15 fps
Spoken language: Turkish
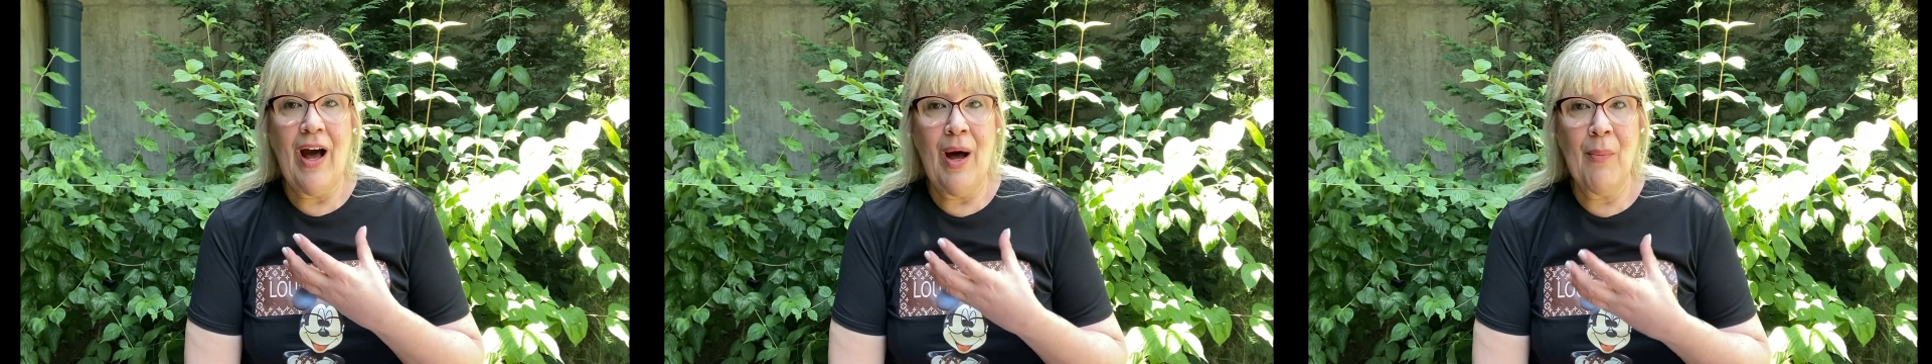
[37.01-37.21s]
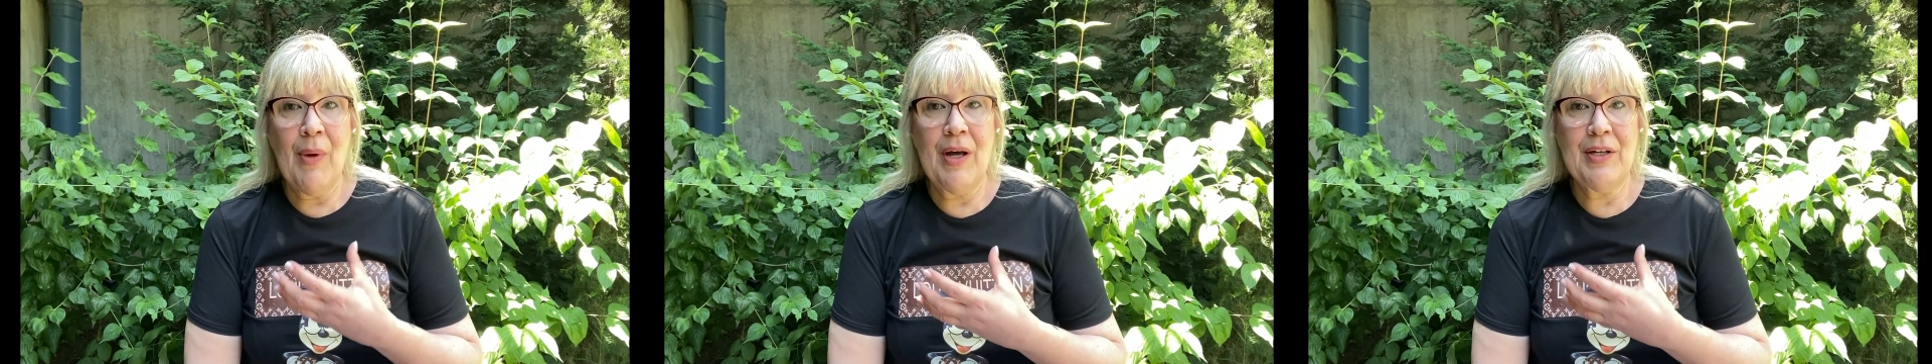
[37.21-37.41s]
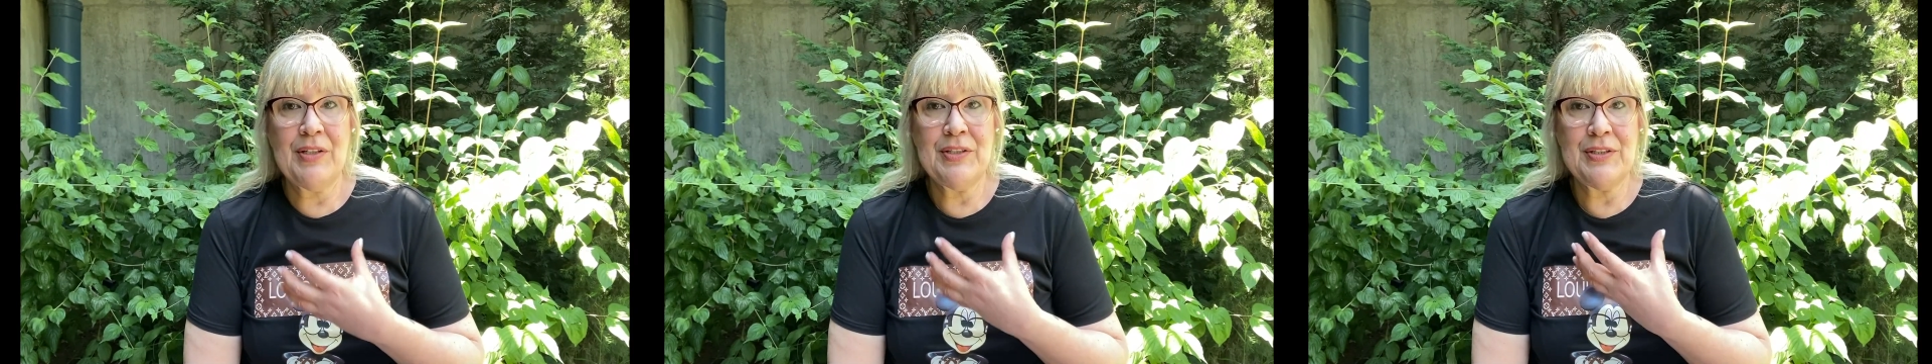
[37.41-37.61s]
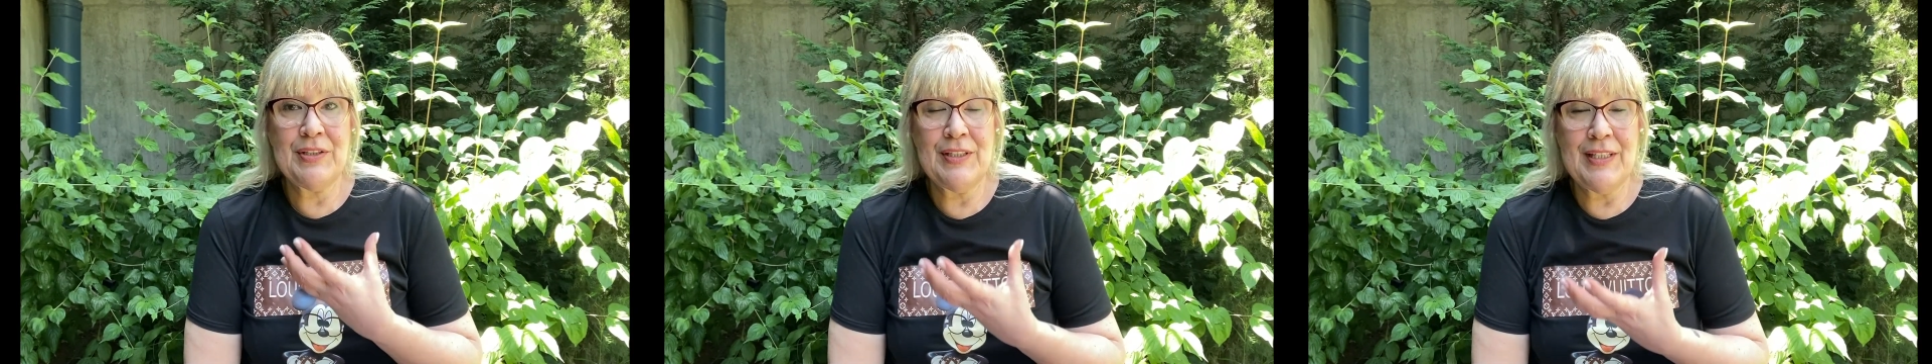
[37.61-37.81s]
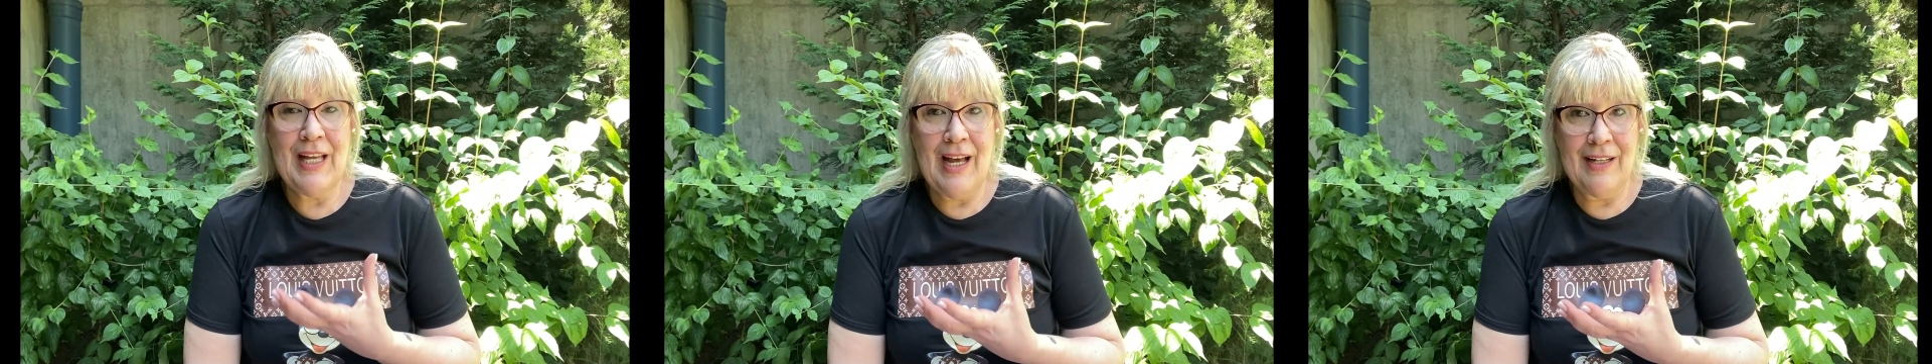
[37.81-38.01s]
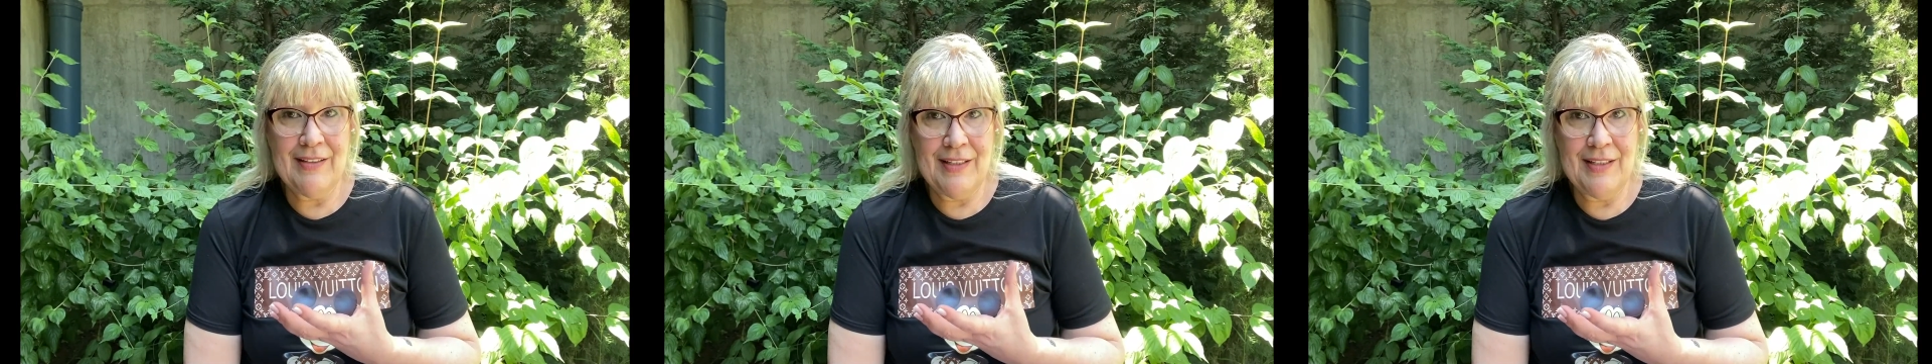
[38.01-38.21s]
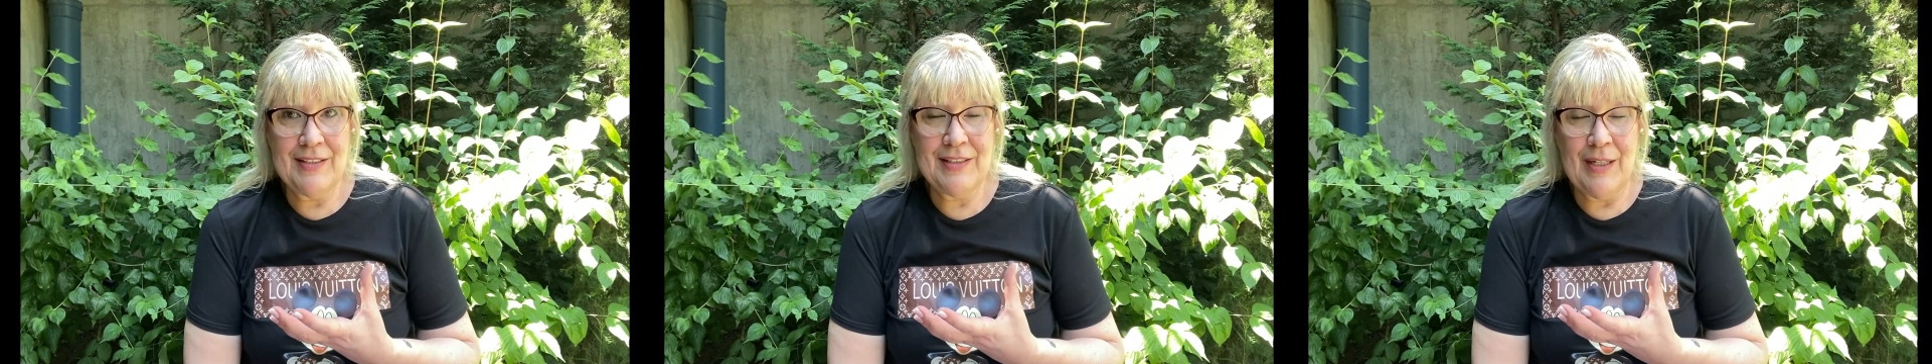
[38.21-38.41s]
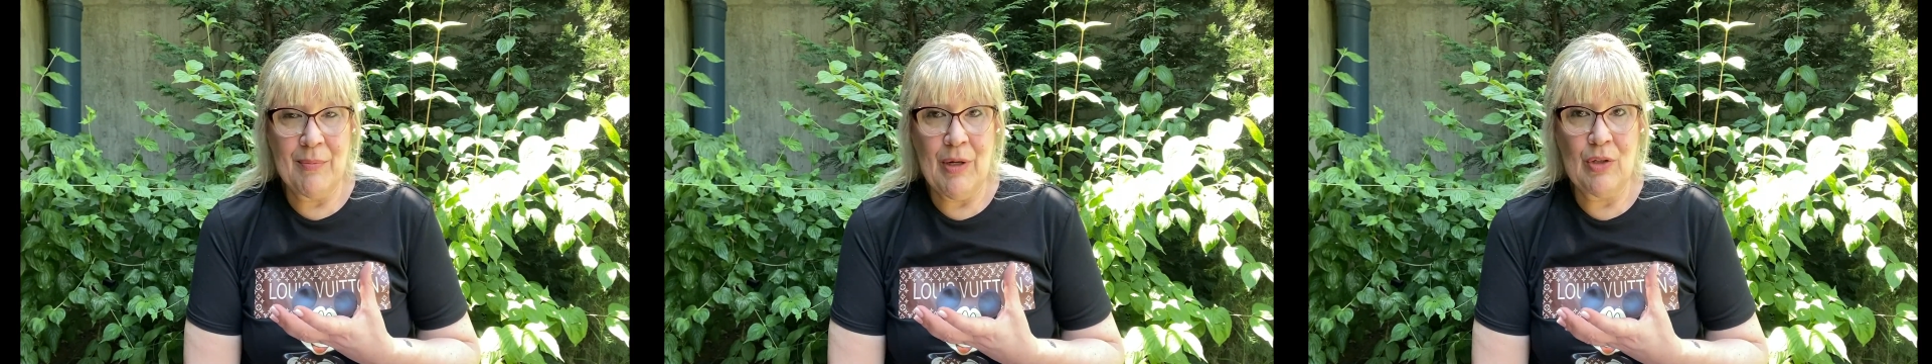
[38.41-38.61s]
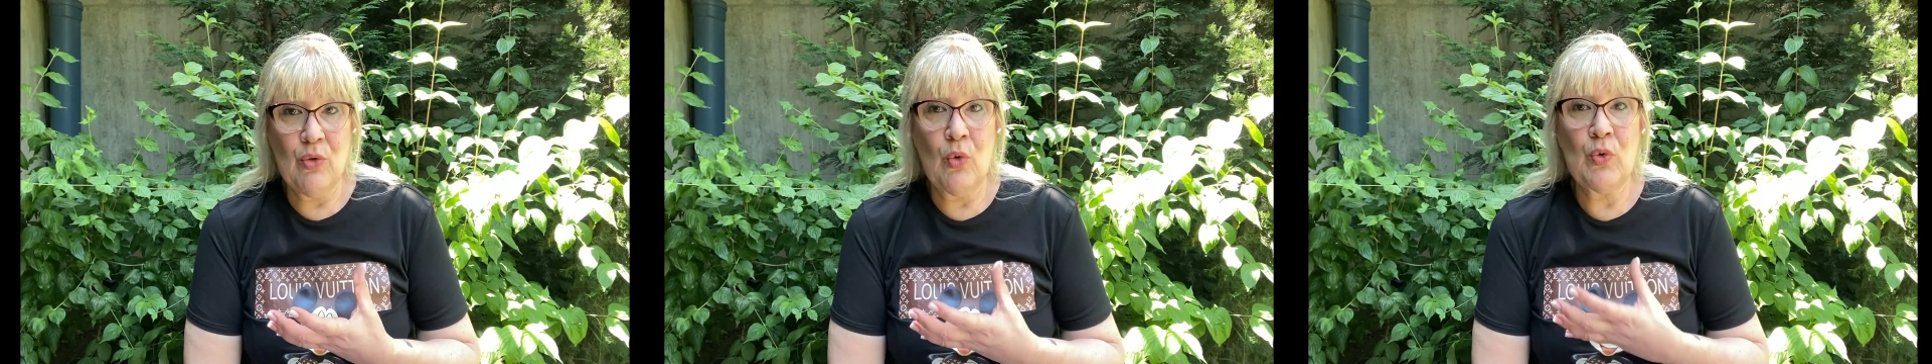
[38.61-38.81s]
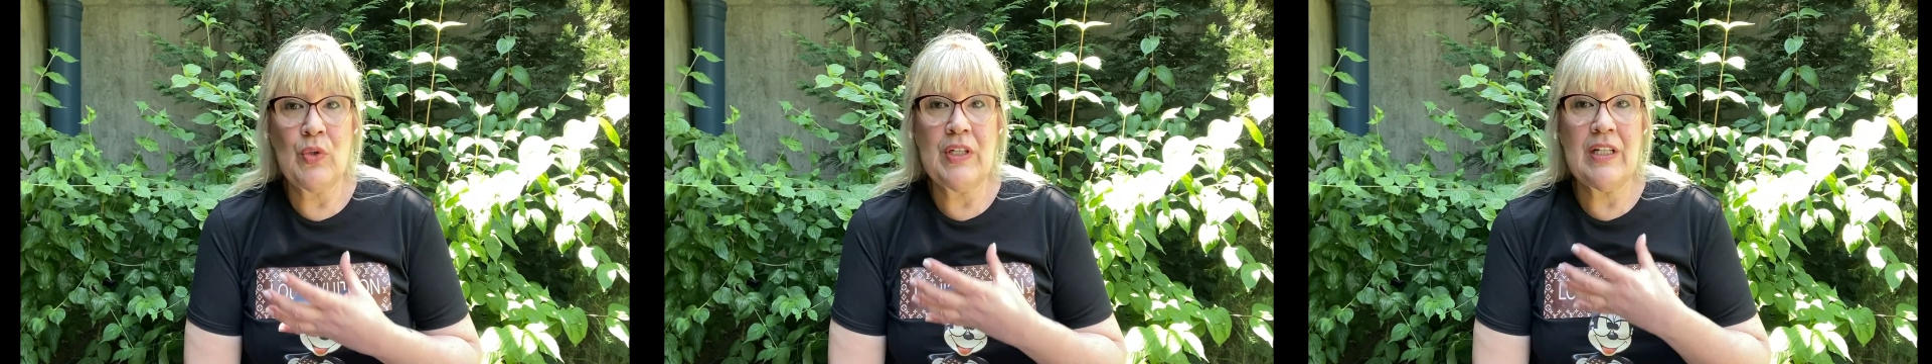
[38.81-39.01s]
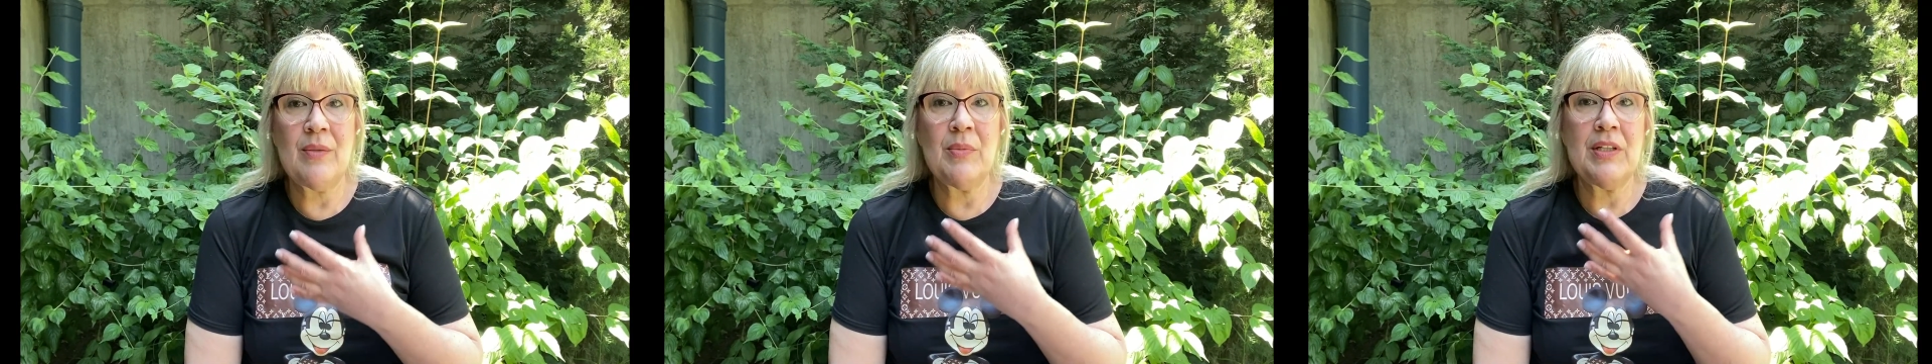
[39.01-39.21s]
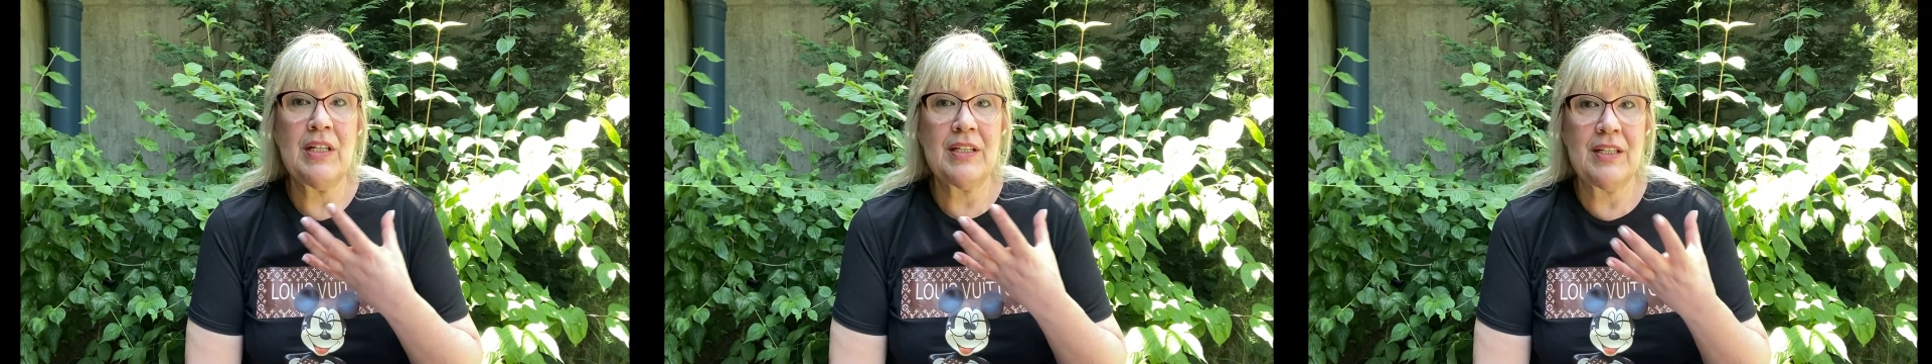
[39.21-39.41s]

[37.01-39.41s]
Ama hızlı yendiği zaman o 20